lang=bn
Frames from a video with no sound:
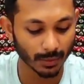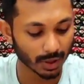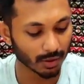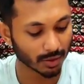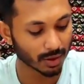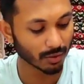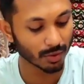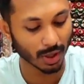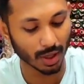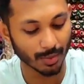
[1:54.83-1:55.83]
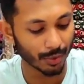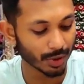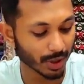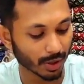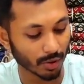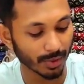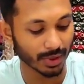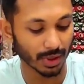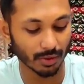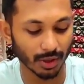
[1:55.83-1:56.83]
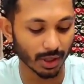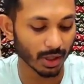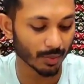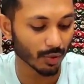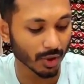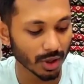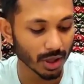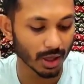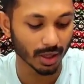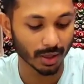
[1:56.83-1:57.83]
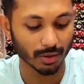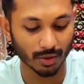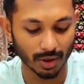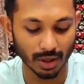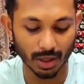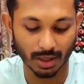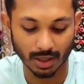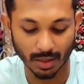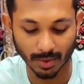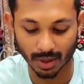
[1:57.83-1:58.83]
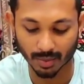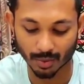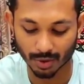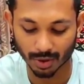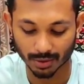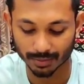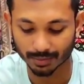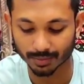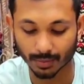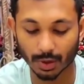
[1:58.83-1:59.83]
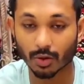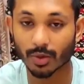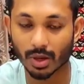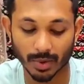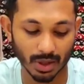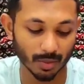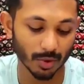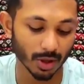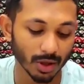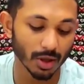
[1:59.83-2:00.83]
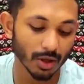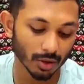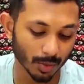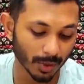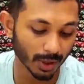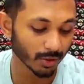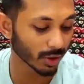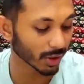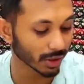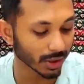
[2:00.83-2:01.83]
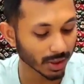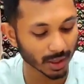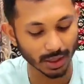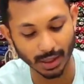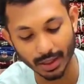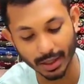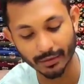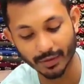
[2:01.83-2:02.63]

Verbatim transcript: এটা হচ্ছে উনার কাপড়টা এটা হবে সালোয়ারের কাপড় আর এটা হচ্ছে এটা জামার কাপড়টা এটা হবে জামার কাপড়টা তো আপনারা কিন্তু এটা তিনটা কালারেই দেখে